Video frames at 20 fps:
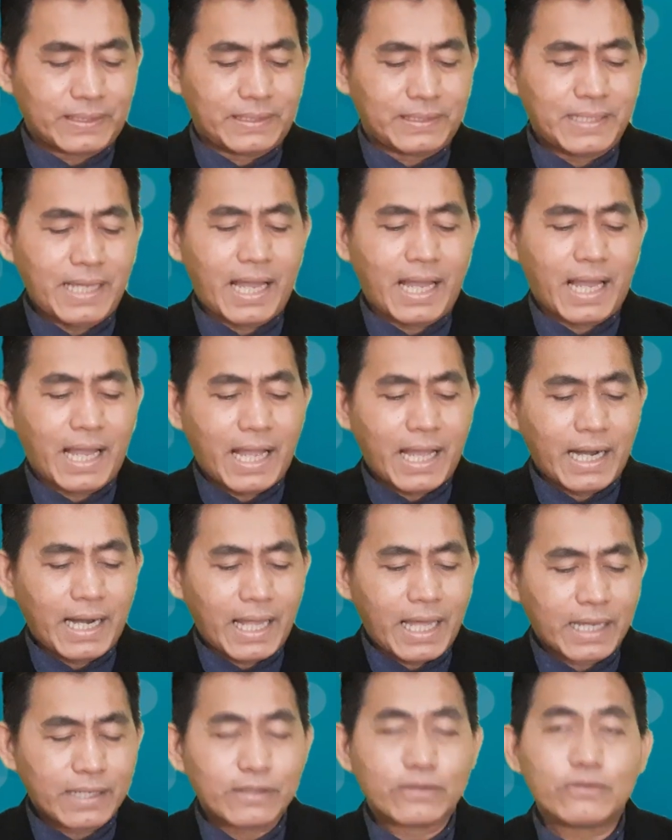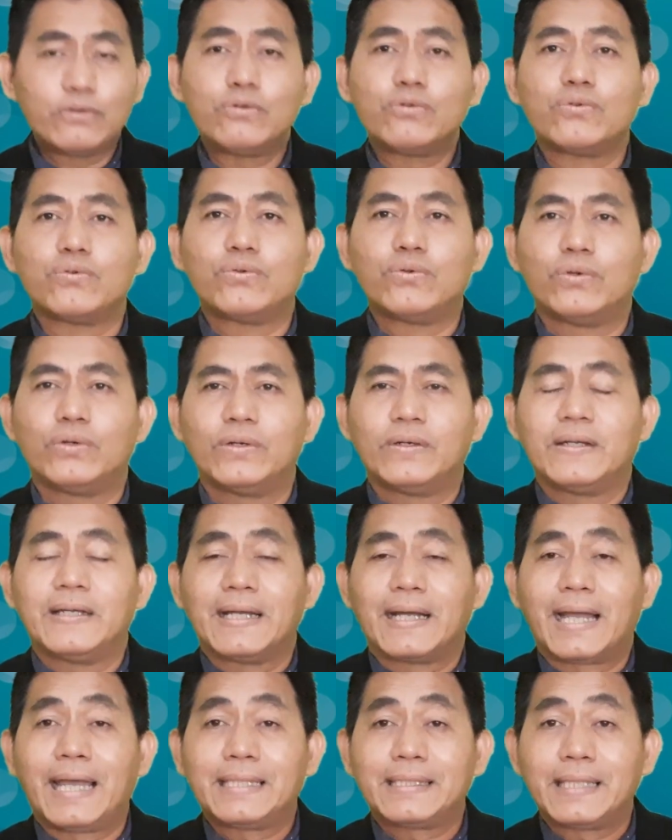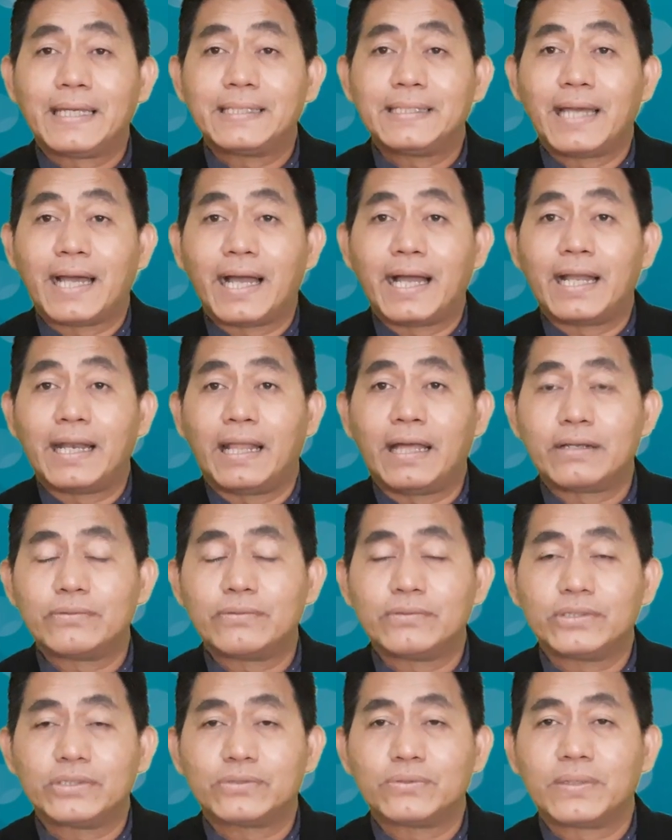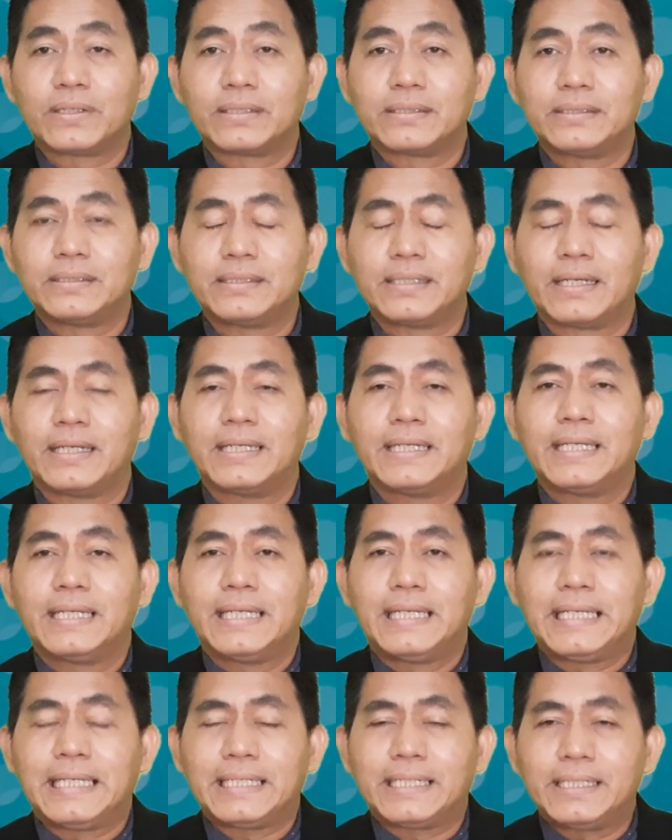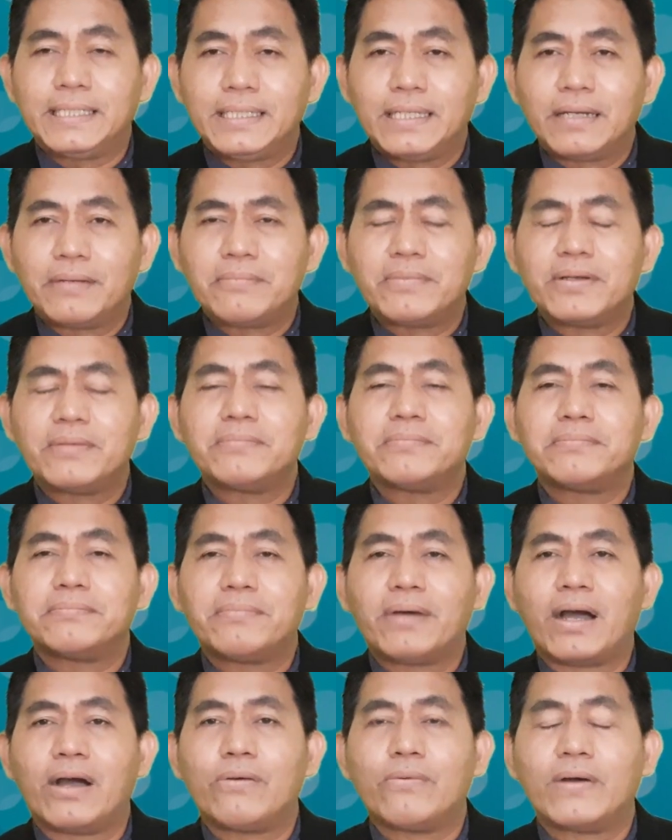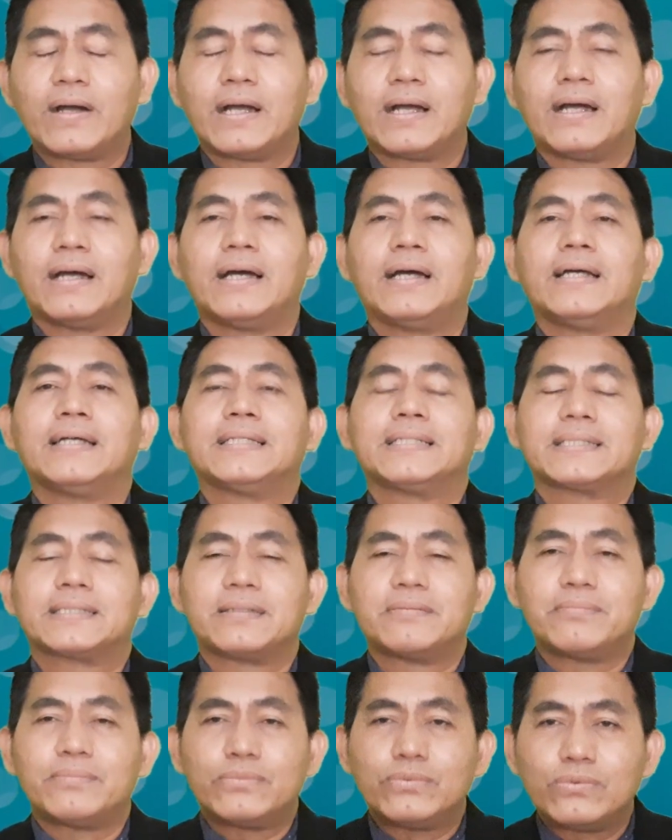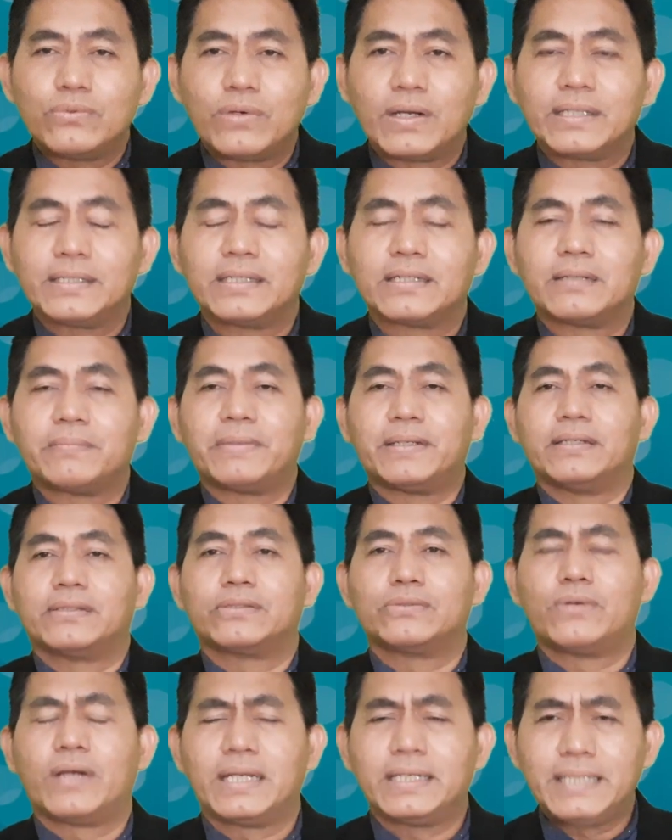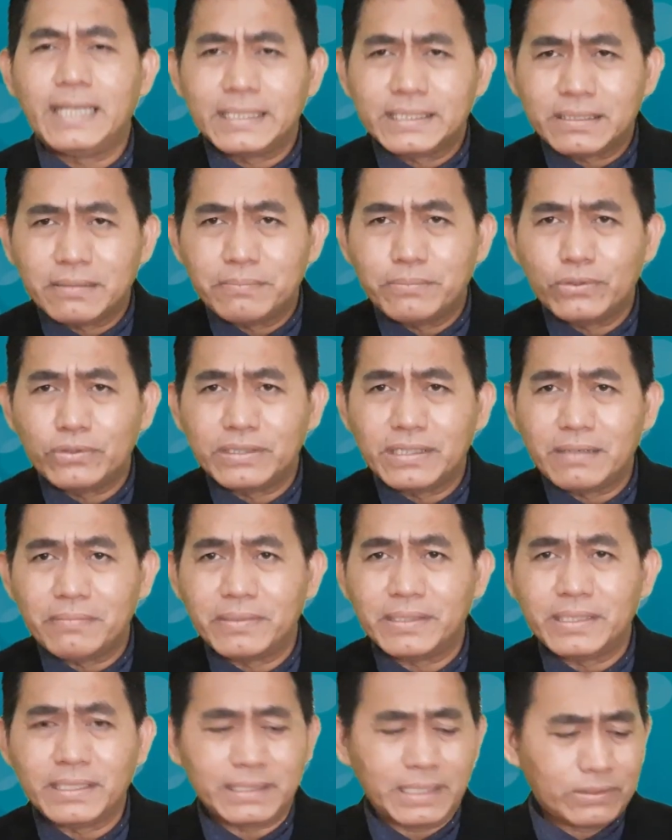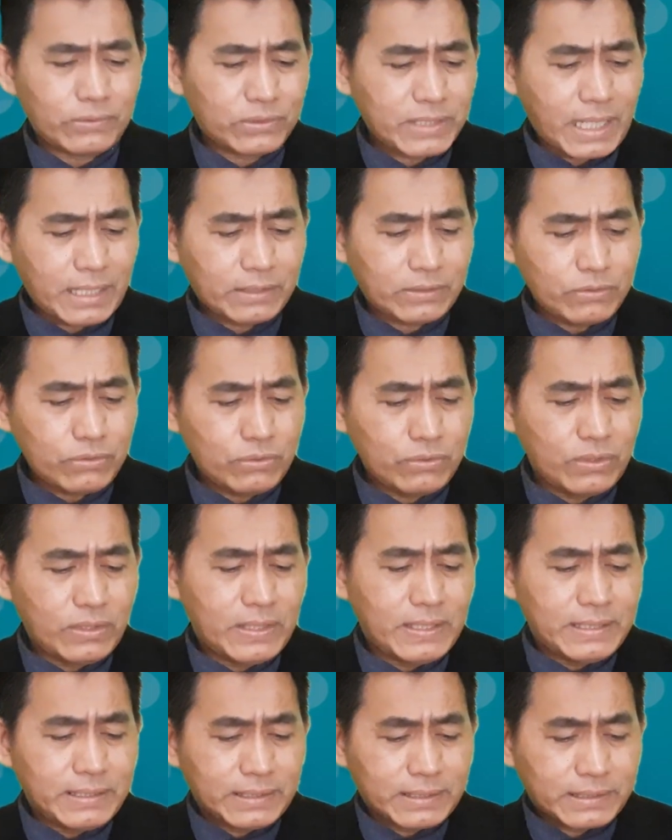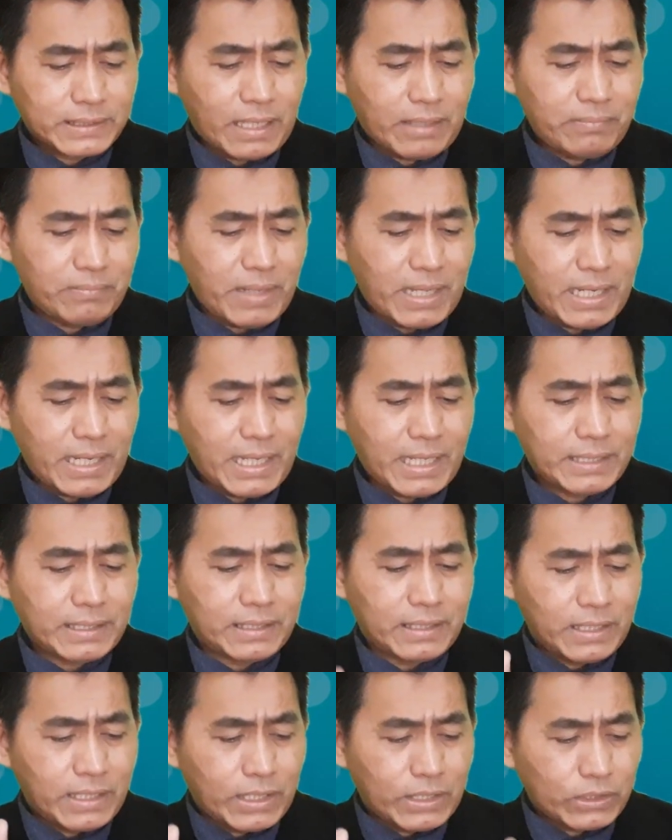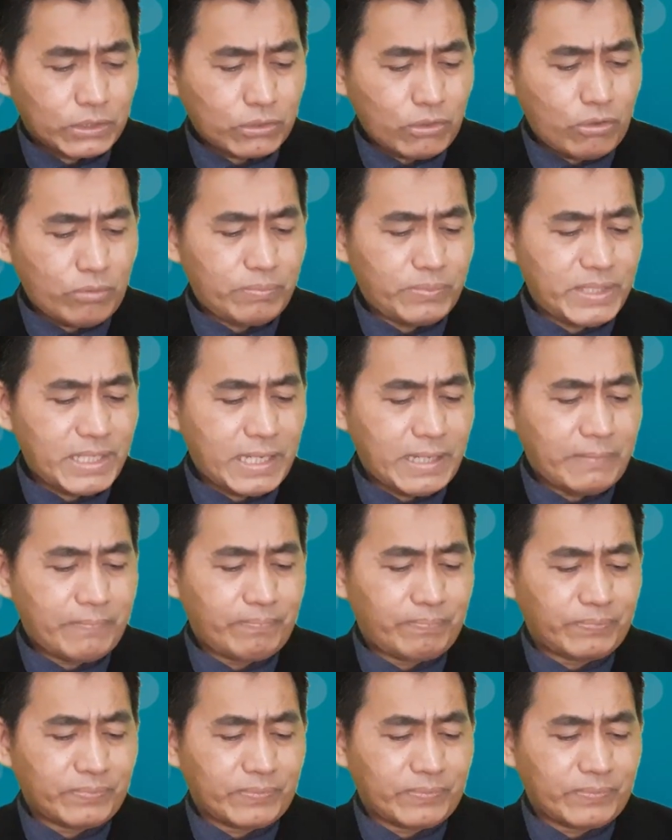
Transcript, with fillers: Ya Allahku. Kata ya Allahku itu artinya dia membawa semuanya kepada Tuhan. Dia sebut namanya satu-satu. Sanbalat, Tobia,